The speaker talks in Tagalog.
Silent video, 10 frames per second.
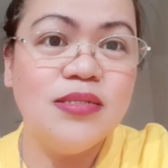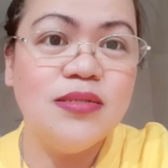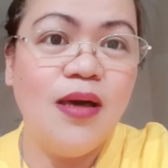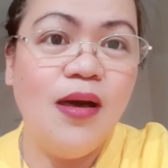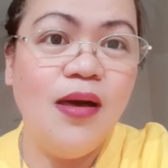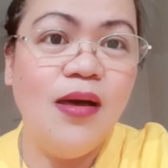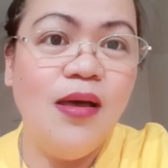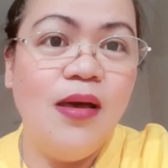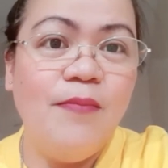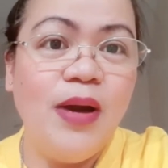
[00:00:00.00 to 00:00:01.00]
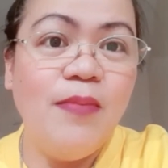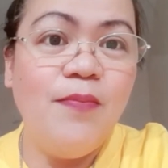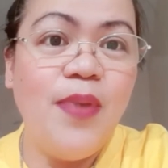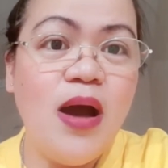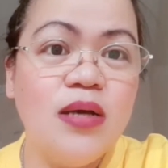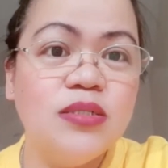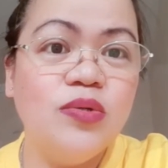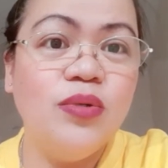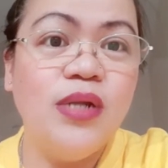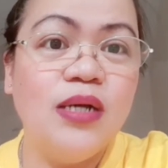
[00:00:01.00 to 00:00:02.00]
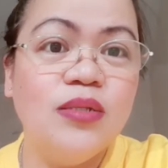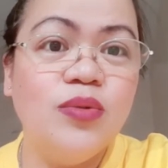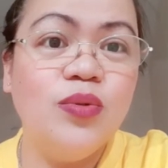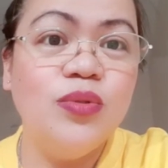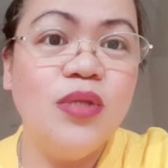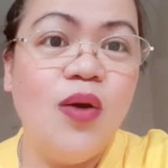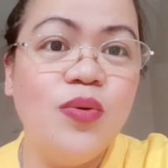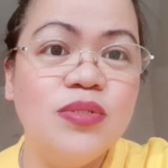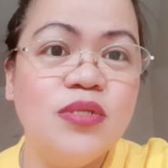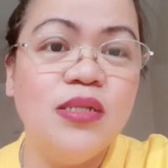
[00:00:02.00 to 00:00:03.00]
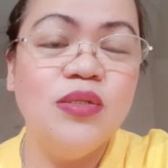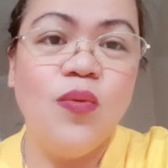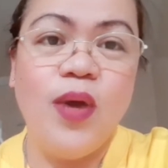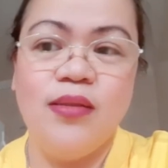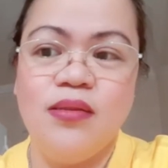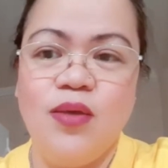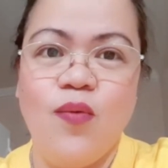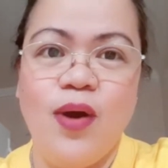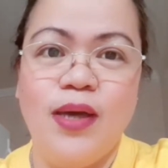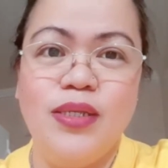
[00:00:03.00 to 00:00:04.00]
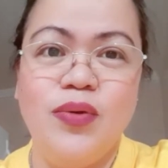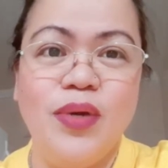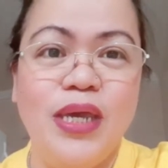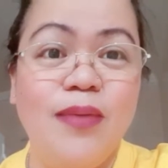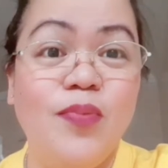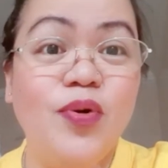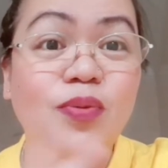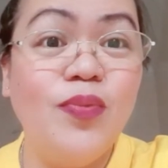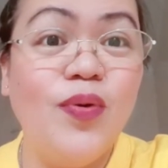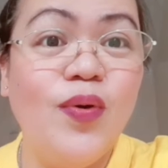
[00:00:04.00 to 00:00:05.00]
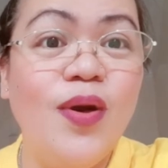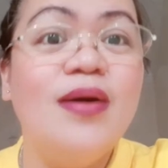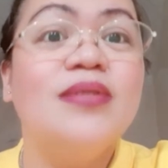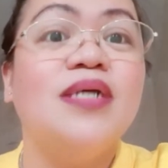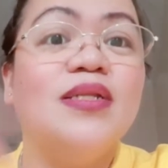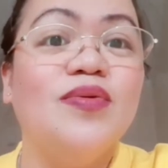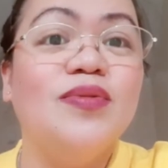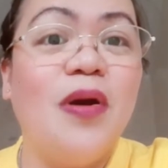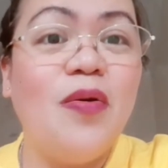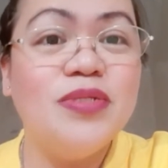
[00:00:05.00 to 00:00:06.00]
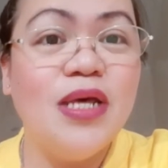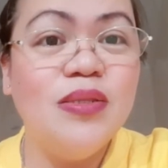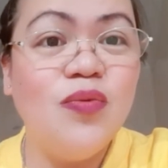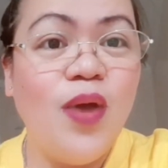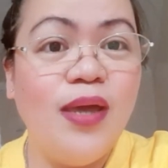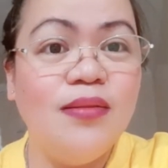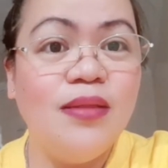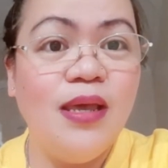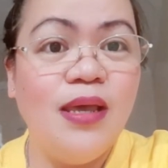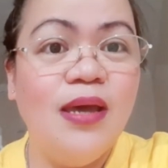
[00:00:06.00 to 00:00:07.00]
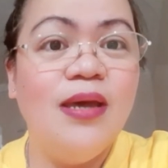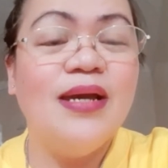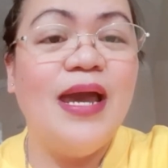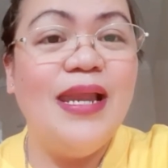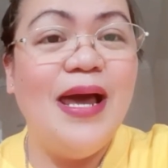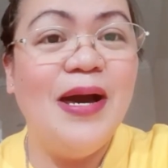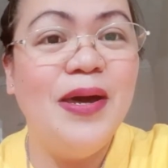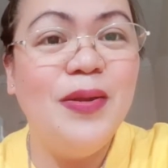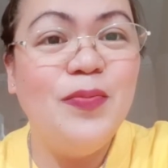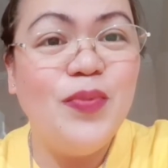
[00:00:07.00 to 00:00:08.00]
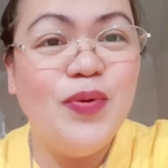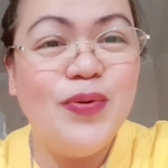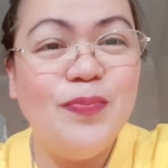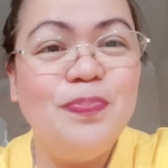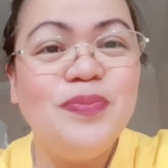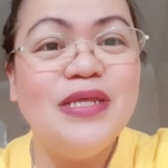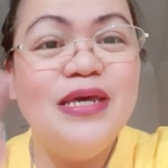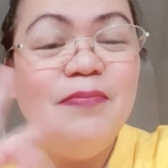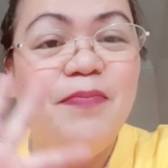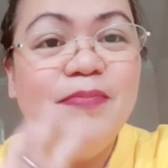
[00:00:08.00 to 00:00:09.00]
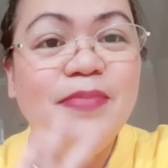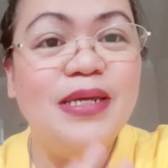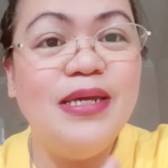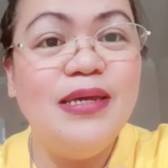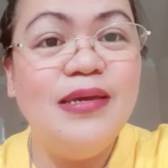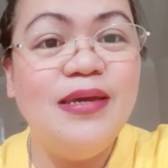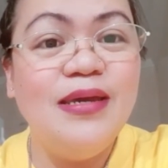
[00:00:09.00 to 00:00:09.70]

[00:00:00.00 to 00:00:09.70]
sa pagpasok ng 2021. Yung ipon mo sa 2020, kailangan mong ip i